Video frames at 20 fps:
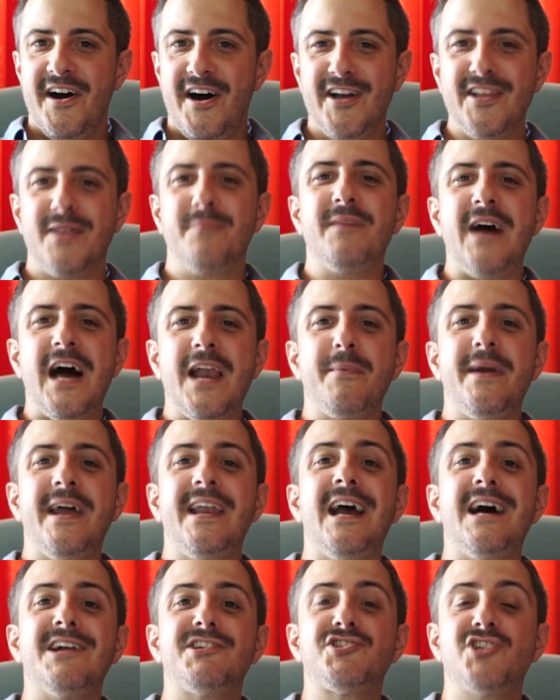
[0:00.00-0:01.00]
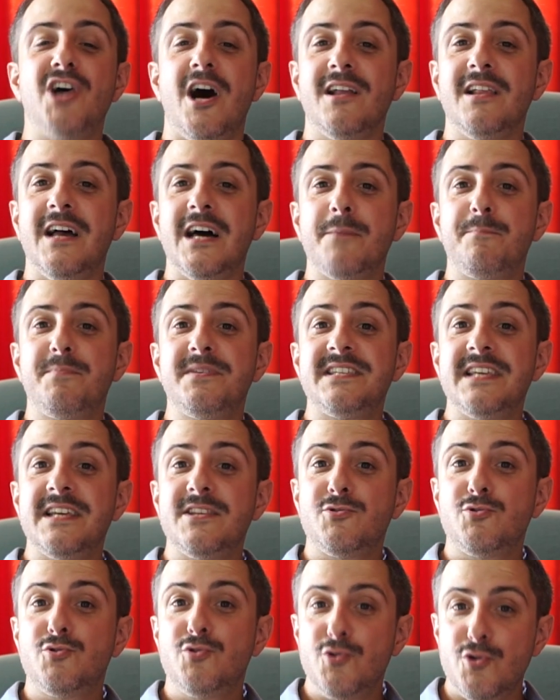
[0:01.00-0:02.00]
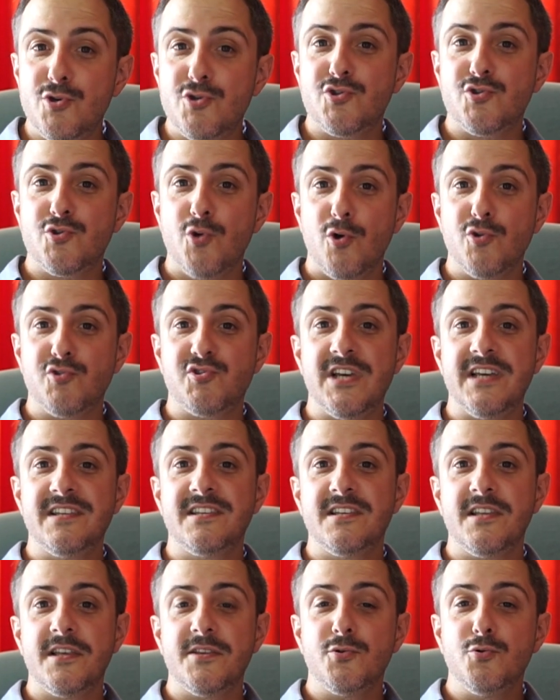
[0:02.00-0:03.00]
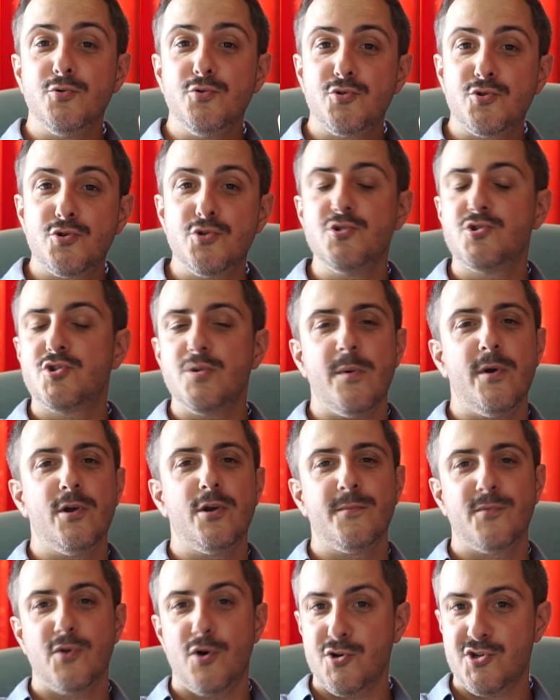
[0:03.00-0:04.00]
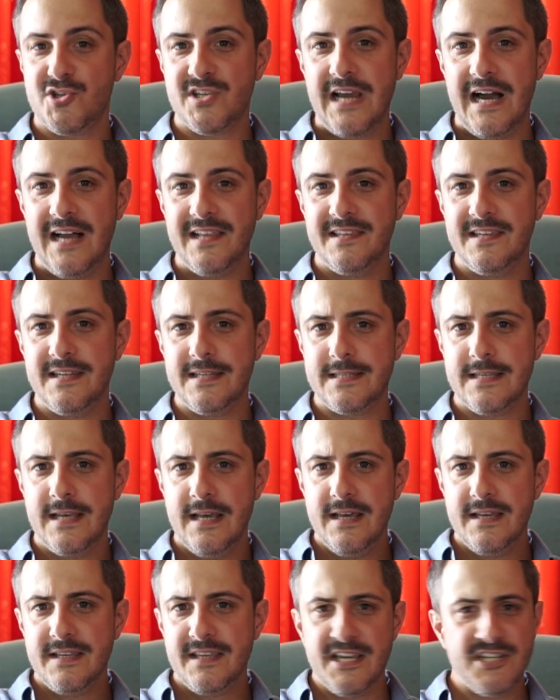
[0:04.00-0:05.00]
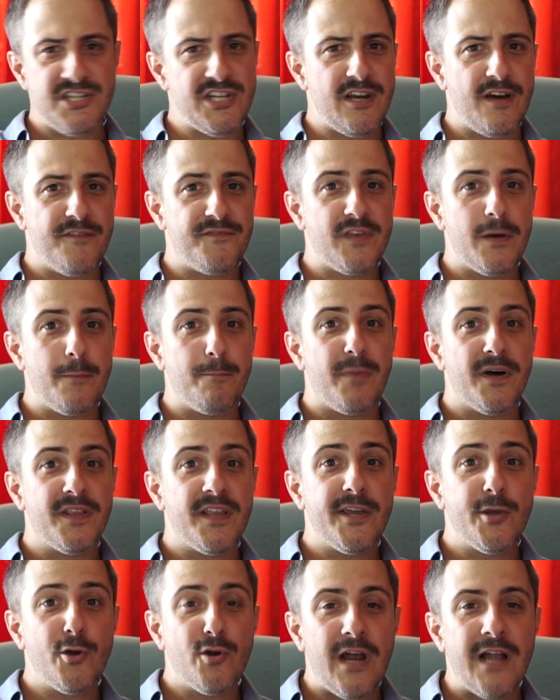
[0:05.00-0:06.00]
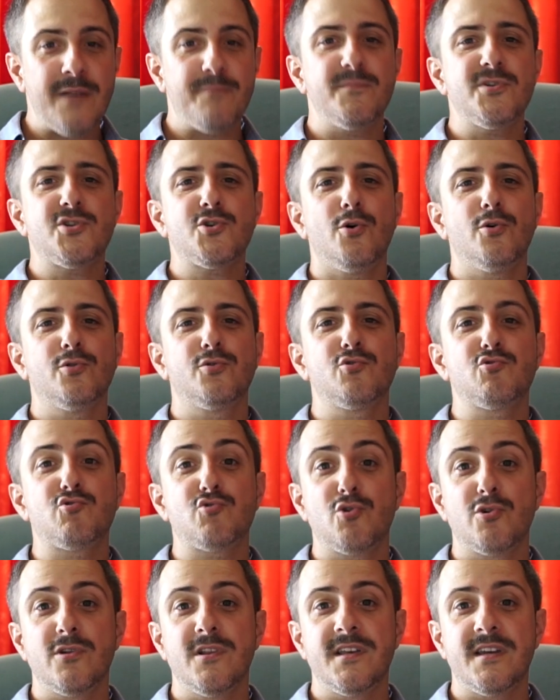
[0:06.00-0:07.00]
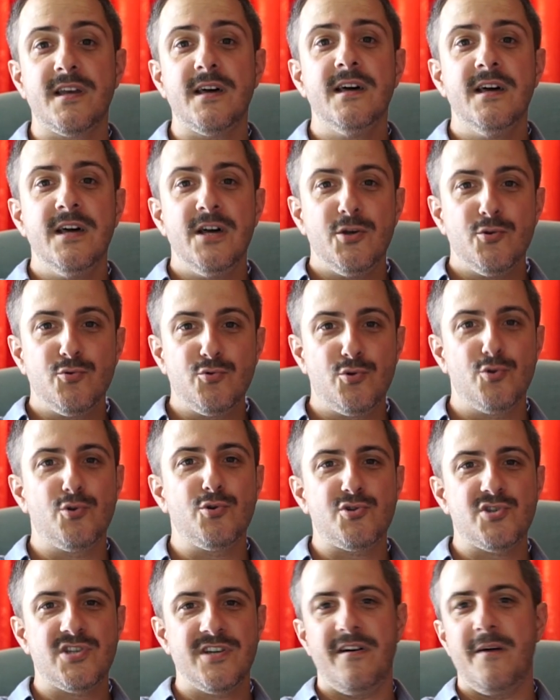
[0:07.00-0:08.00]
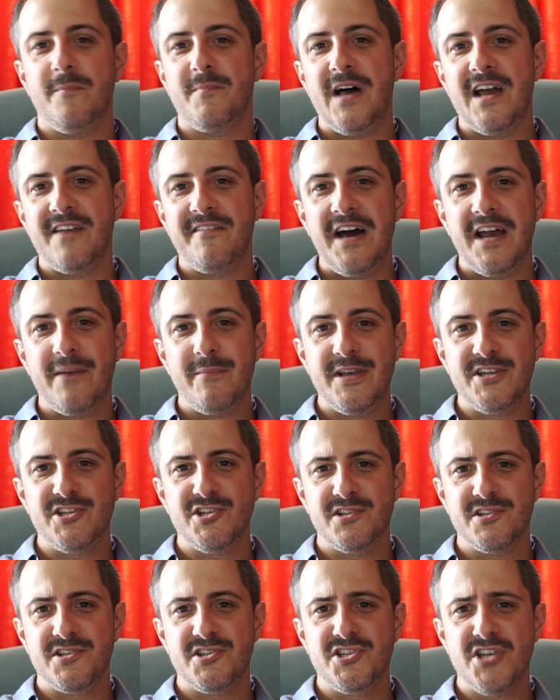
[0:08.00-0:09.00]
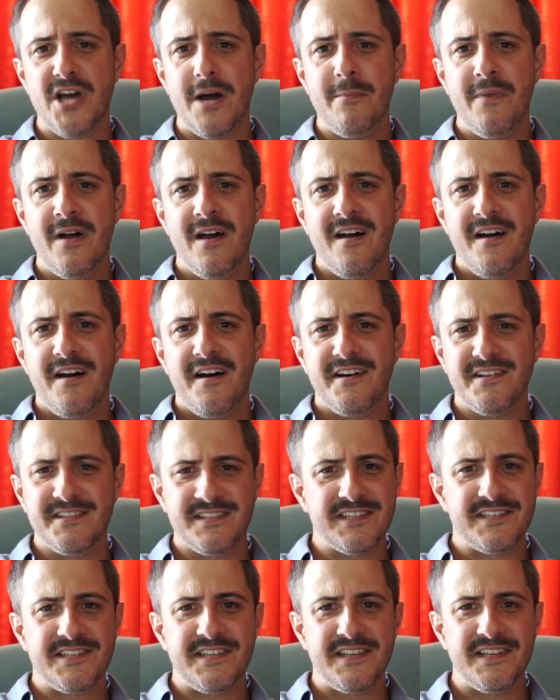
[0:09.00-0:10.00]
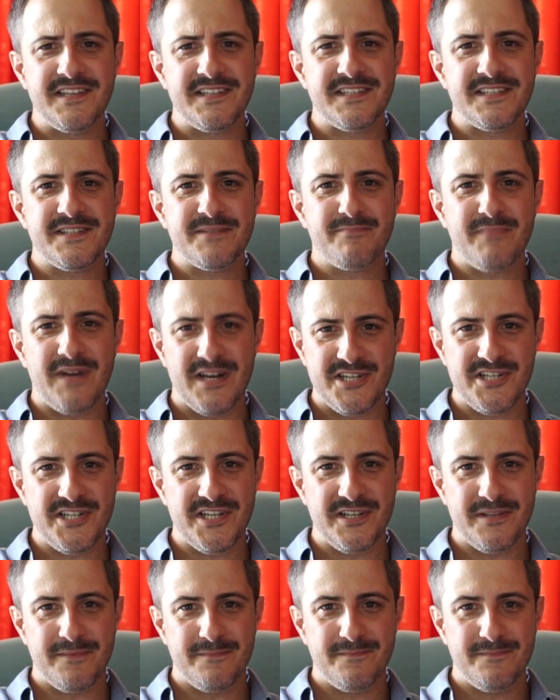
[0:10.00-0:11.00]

Hanımlar beyler Çağlar bize dürüst olsaydının 3. bölümüne hoş geldiniz. Geçen hafta bana yöneltmiş olduğunuz sorulara dürüst cevaplar vermeye çalışacağım. Hazırsanız başlayalım.